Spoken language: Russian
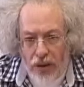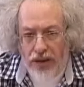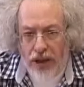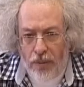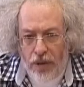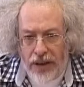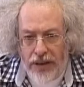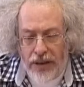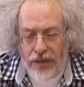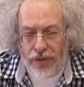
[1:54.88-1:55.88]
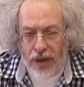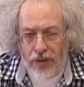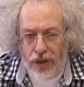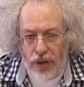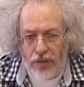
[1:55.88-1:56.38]
До майских праздников я
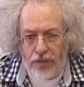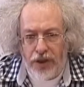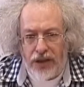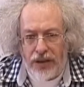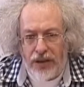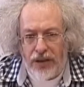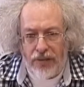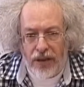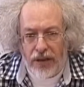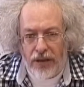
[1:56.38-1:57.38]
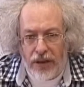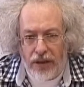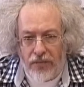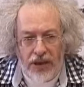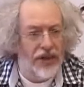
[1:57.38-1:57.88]
вошел в общественный совет
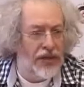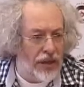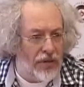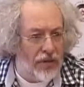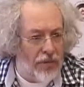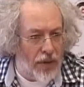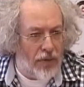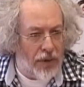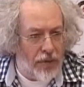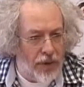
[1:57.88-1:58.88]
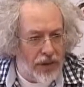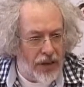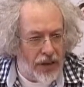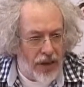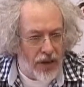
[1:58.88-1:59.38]
э, Министерства обороны при
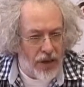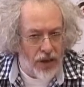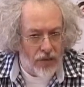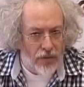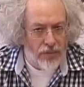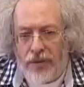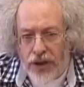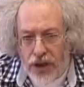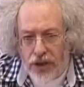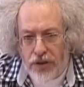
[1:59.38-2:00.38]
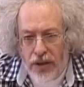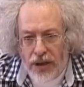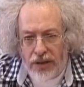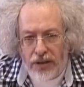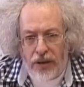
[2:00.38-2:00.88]
Сергее Шойгу. На встрече с
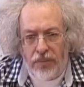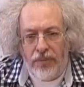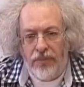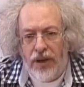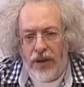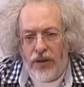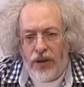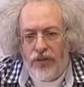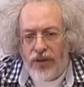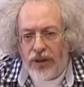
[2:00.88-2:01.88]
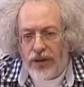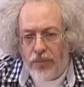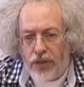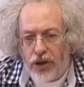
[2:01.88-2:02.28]
министром он выразил